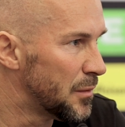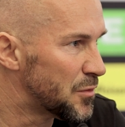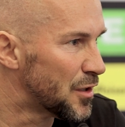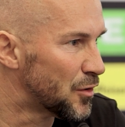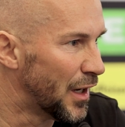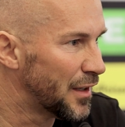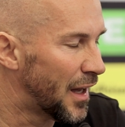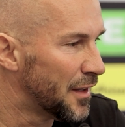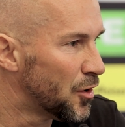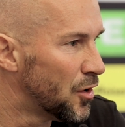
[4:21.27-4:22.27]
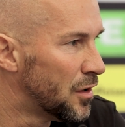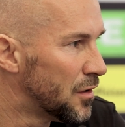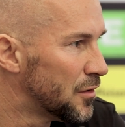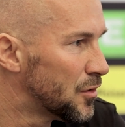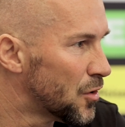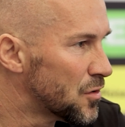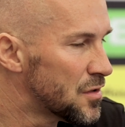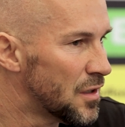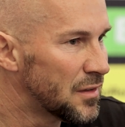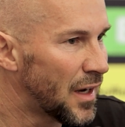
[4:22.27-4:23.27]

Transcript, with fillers: gibt es natürlich auch noch trotz